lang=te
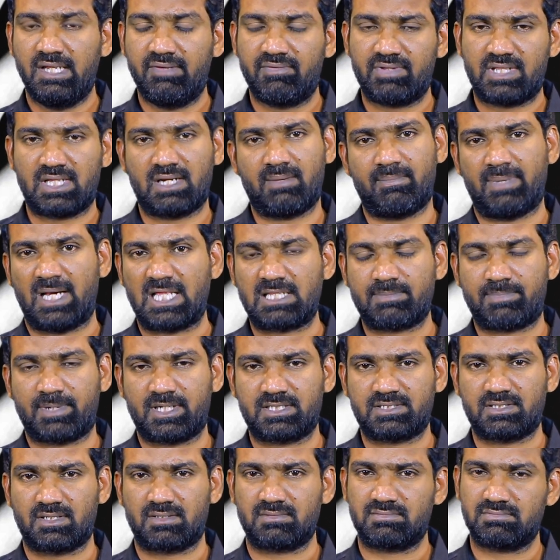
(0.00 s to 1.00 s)
ఈ విధంగా
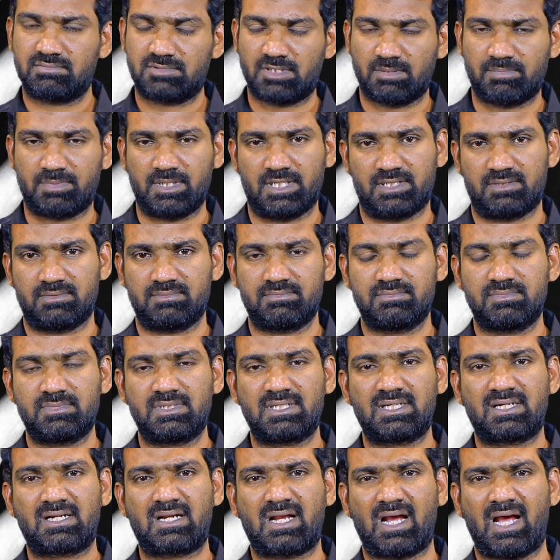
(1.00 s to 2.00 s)
బాధపడతారు తప్పలేదు
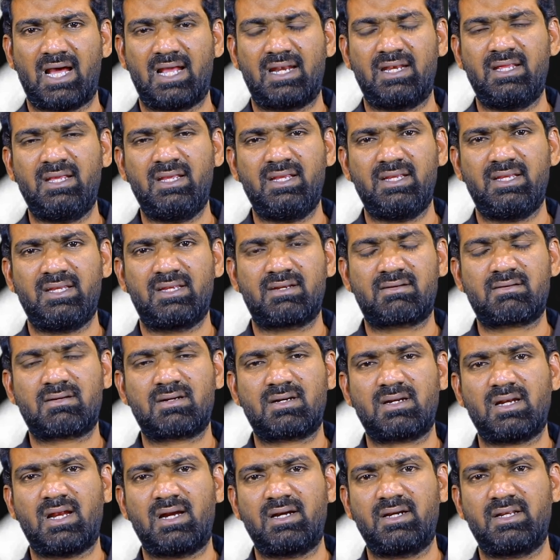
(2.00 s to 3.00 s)
కానీ
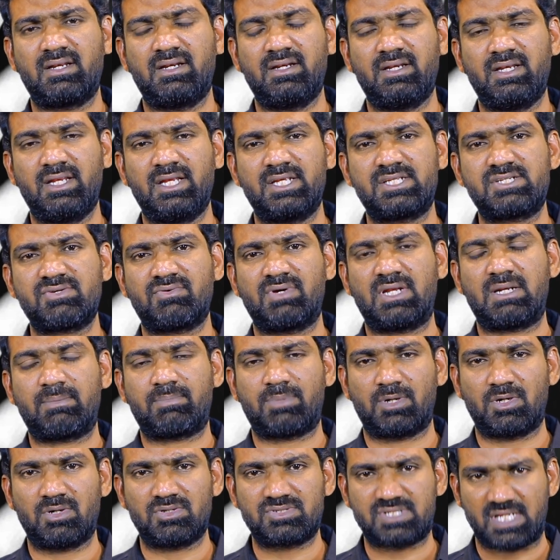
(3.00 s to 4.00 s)
ఇట్లాంటి నీచమైన
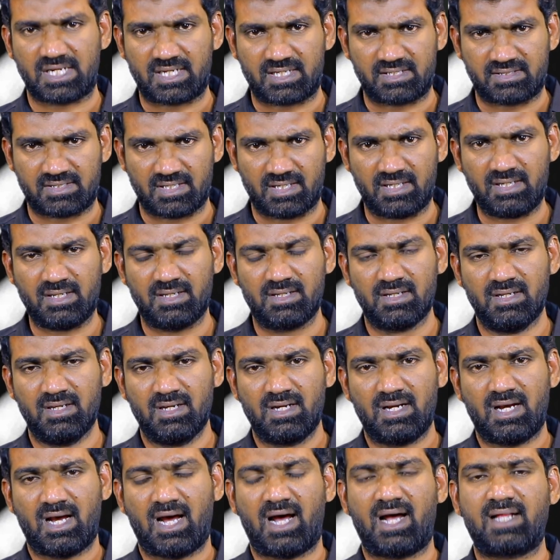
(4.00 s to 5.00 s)
పనులు జరిగితే
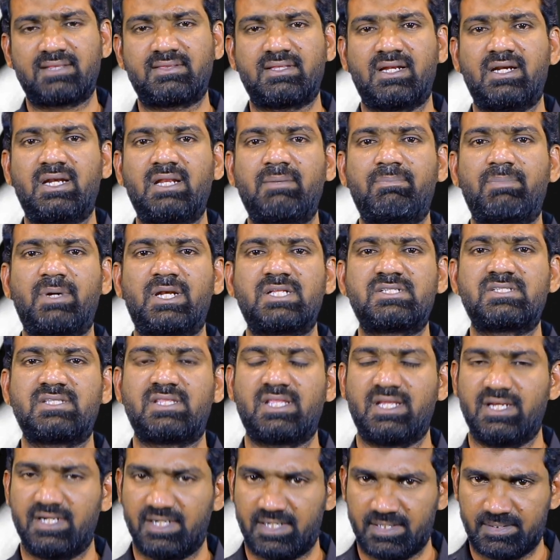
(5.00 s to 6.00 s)
ఆ తండ్రి
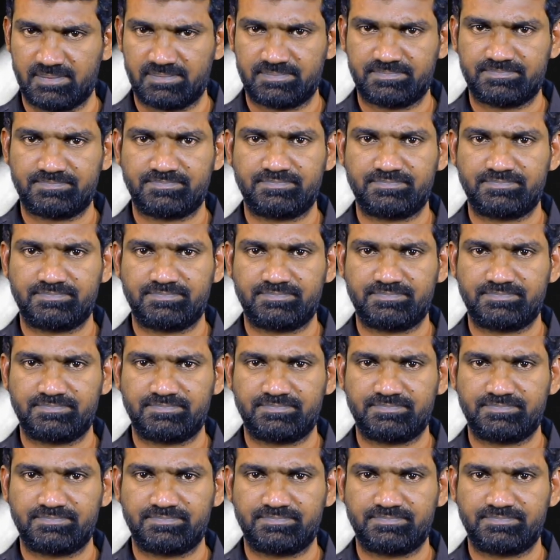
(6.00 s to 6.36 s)
పరిస్థితి ఏంటి